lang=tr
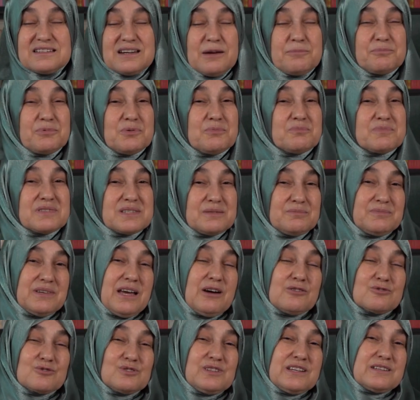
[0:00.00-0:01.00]
Rabbim bizim
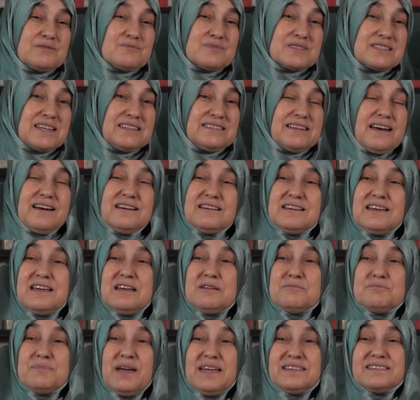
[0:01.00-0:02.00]
yavrularımıza da
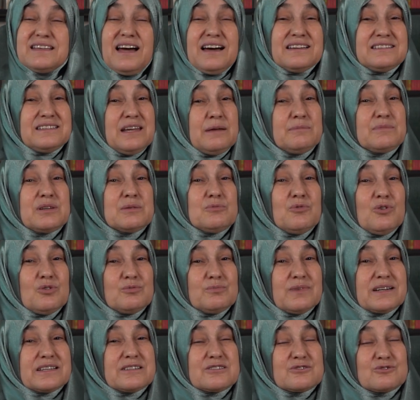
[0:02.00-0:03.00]
ben de annem gibi
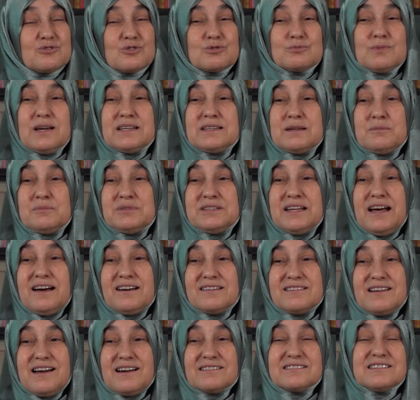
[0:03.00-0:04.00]
olmak istiyorum, annemin
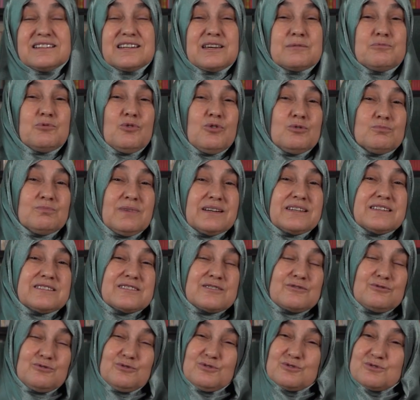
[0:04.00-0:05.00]
ahlakı gibi olmak
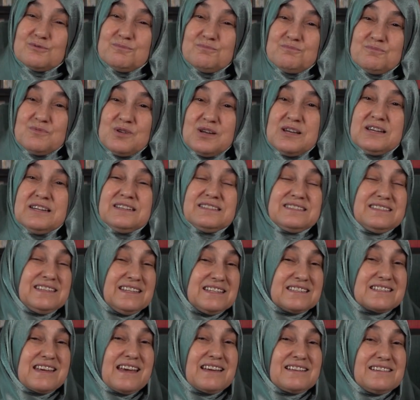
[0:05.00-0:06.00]
istiyorum
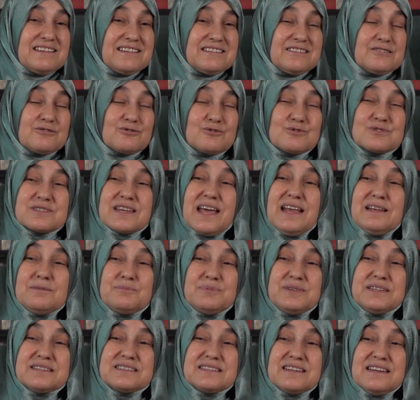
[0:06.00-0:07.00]
diyecekleri
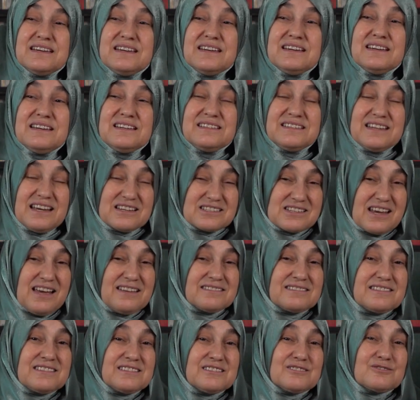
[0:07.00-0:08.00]
güzel bir
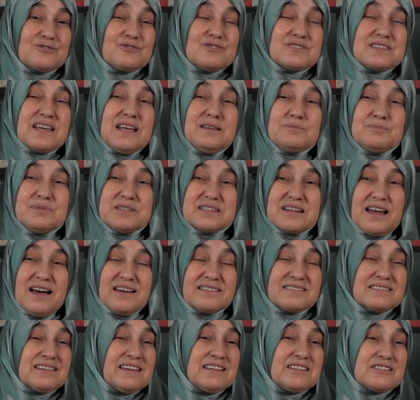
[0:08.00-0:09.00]
yaşantı, güzel bir
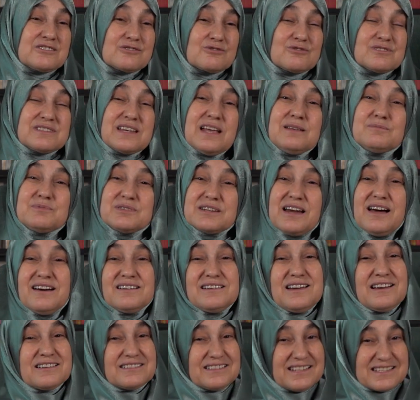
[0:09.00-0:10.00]
anlayış, güzel bir
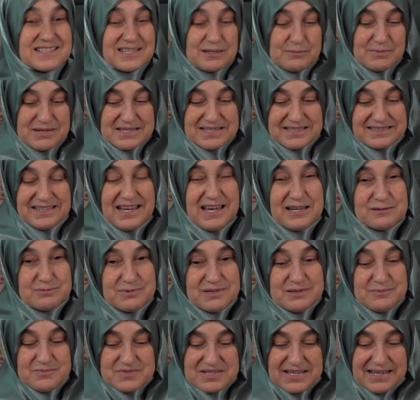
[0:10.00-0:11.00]
ahlak nasip etsin her
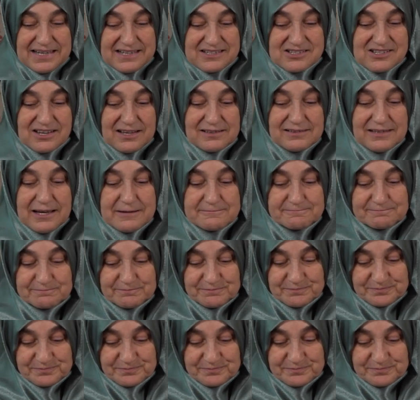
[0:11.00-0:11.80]
birimize inşallah.